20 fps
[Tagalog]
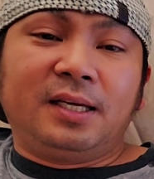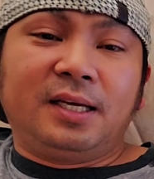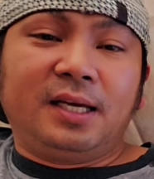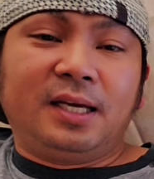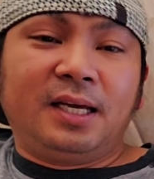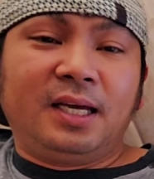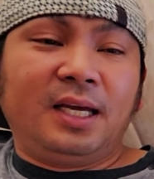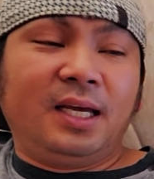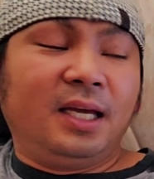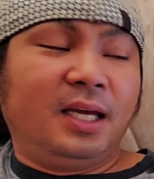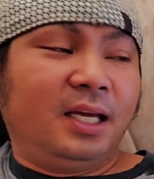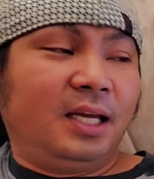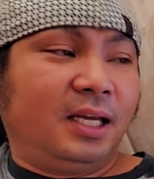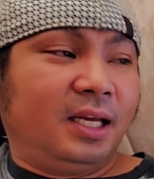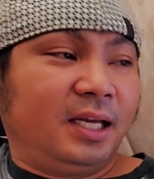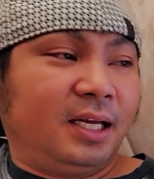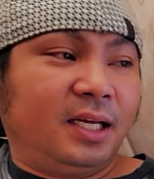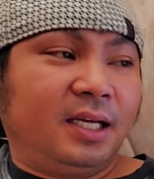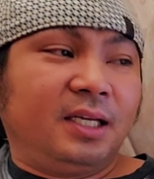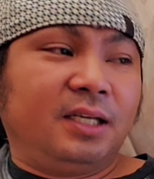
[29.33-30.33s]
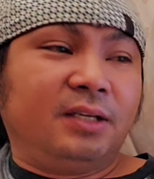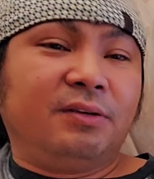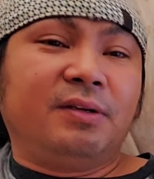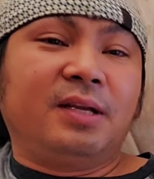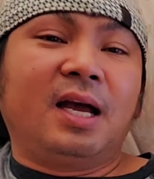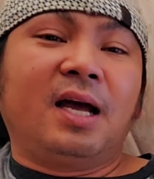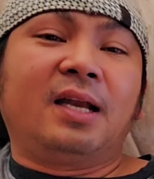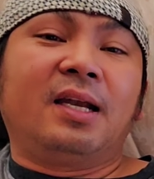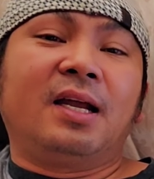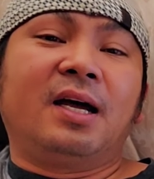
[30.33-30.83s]
Eh, yun
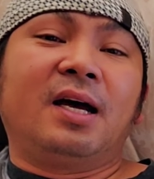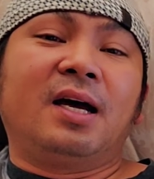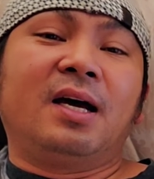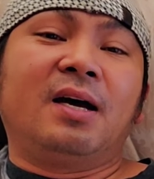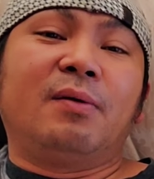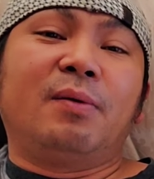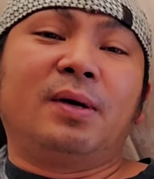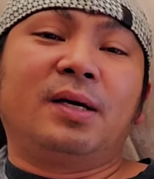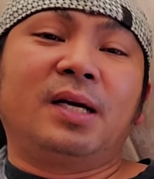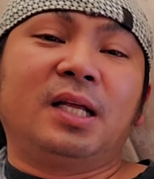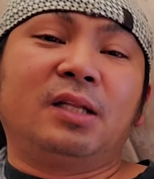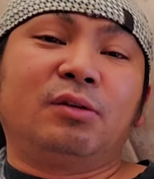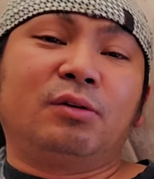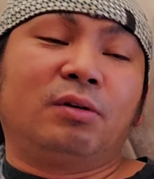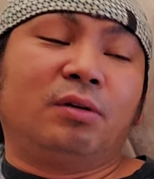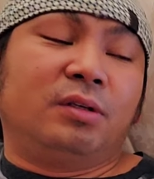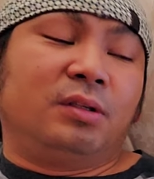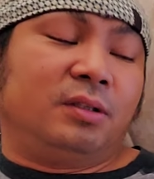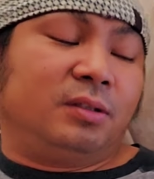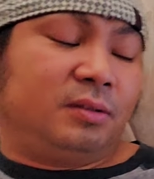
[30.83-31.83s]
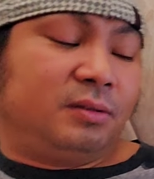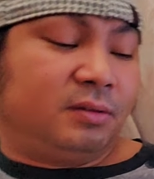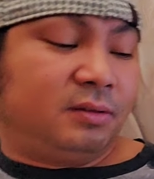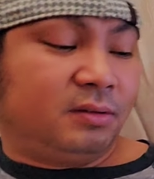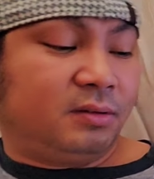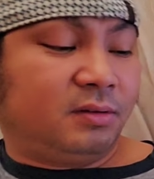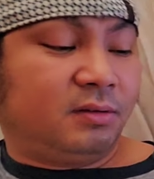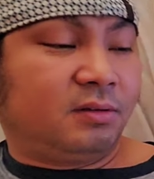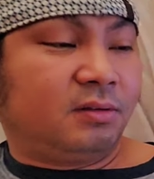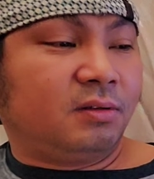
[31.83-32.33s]
nga, na wag na ituloy.
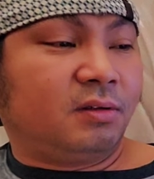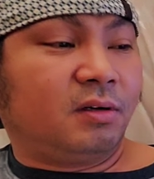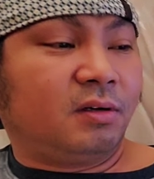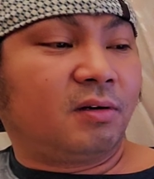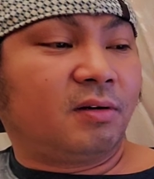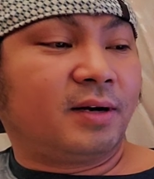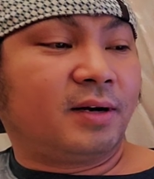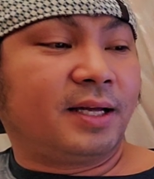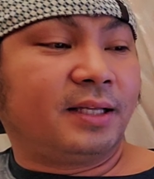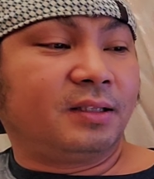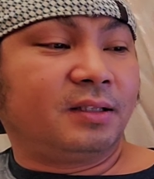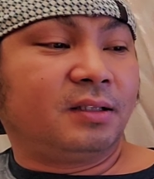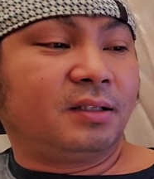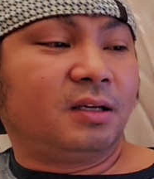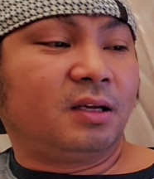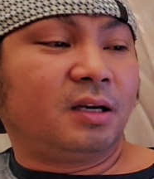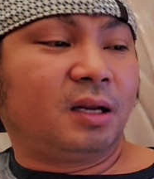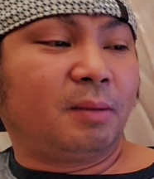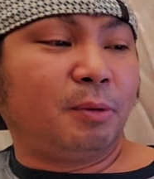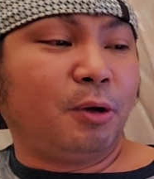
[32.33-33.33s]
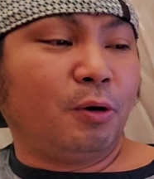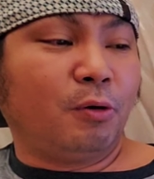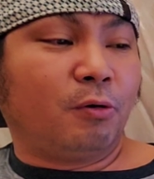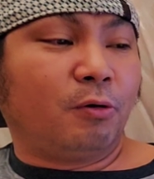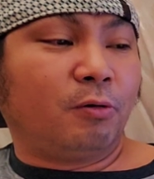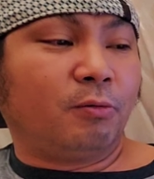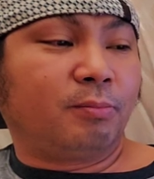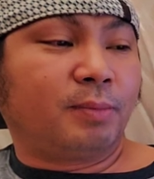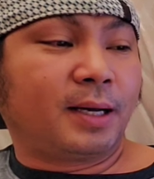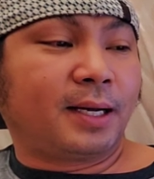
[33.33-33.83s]
Alright, review
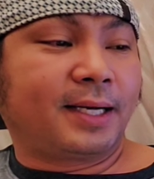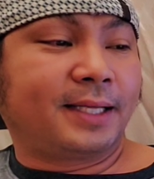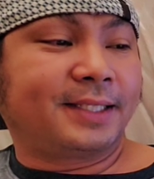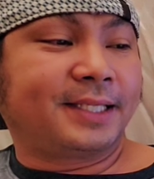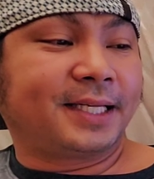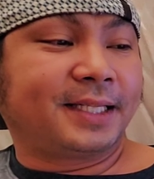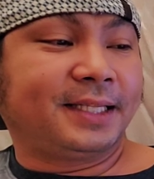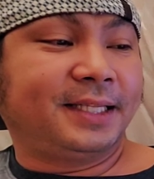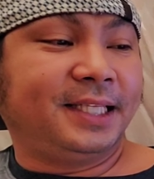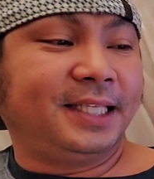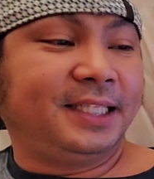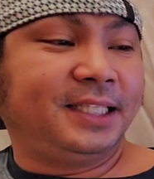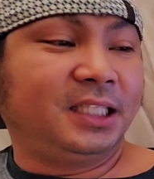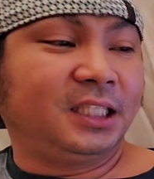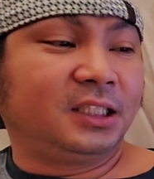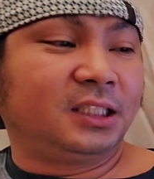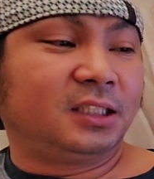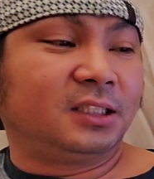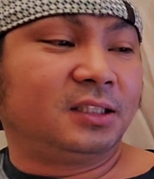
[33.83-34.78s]
para sa teaser.